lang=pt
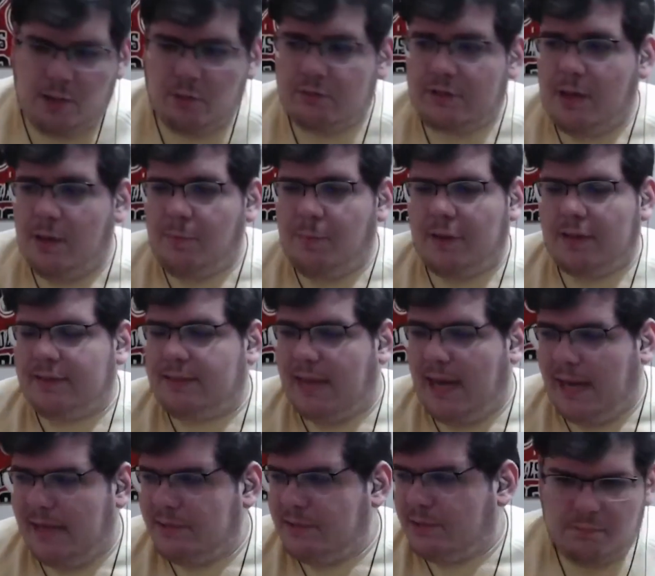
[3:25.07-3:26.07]
um tempo
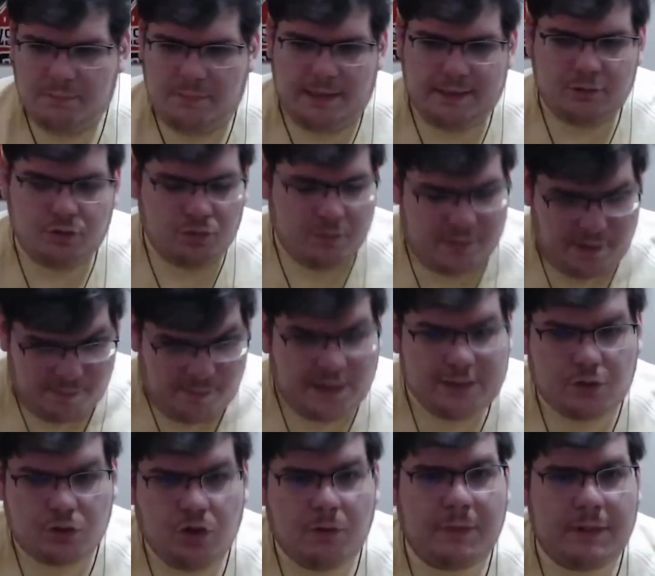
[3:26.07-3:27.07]
atrás, mais um, quer
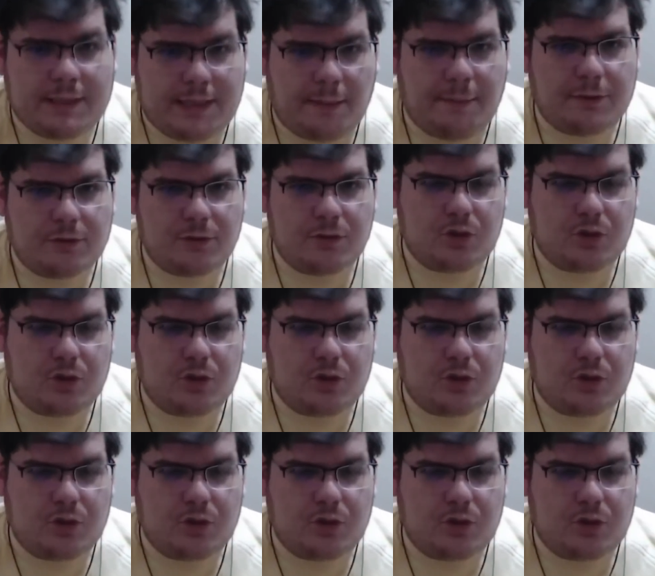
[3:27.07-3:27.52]
mais uma? Quer mais uma